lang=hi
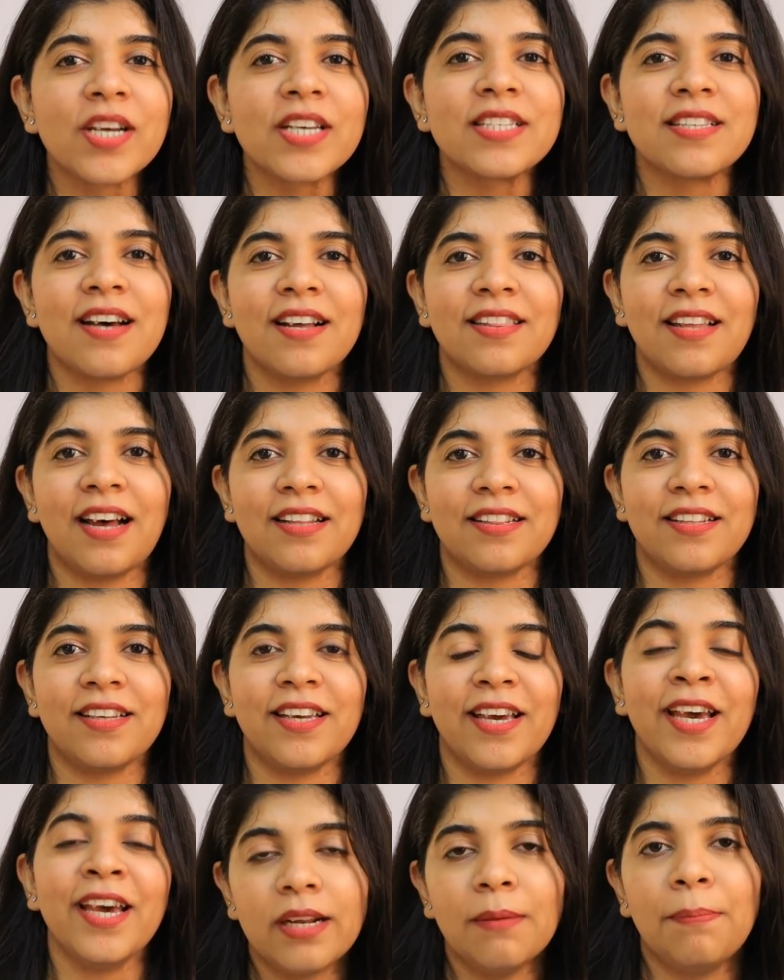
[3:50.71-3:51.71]
के साथ आती
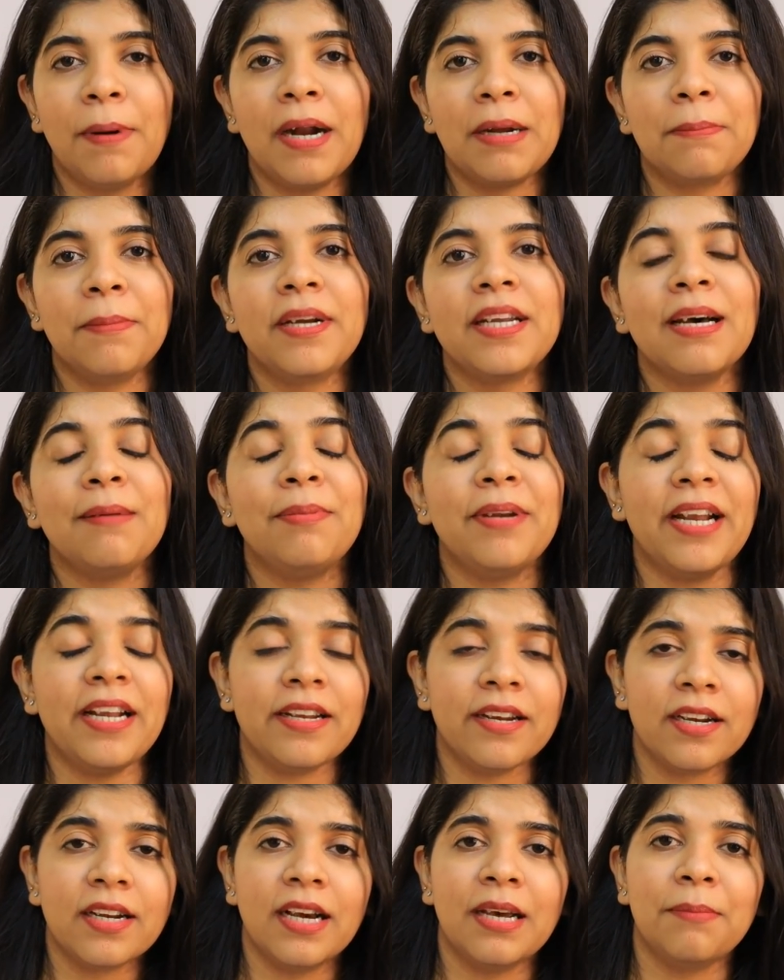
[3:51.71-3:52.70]
है डिपार्टमेंट आप
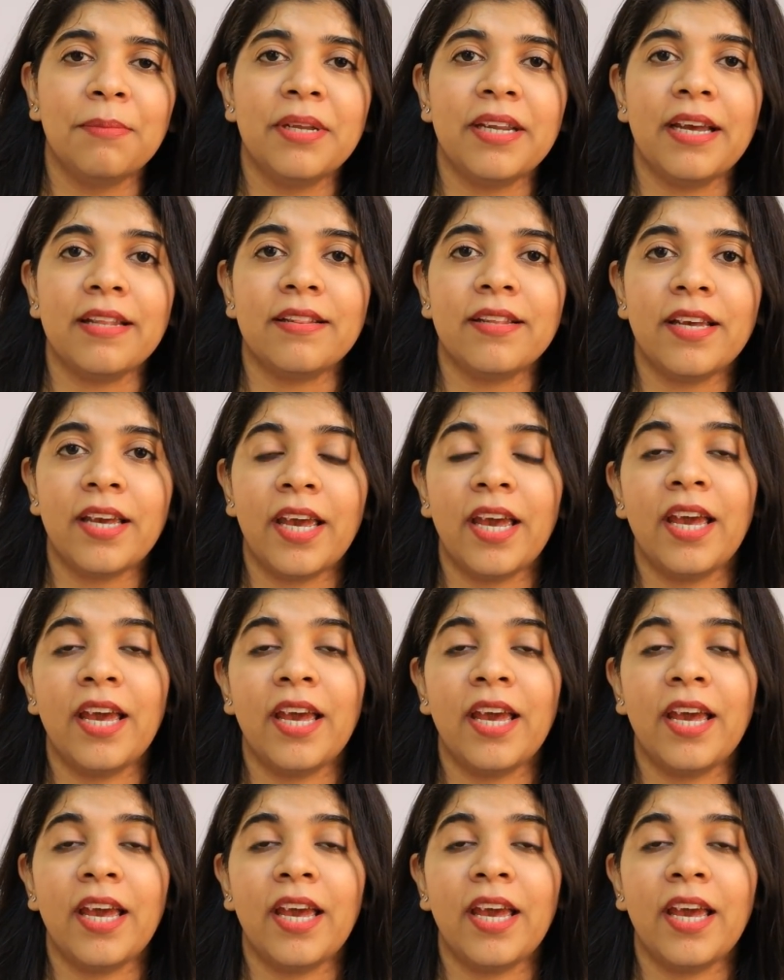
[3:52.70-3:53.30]
रेंटेड घर में रहते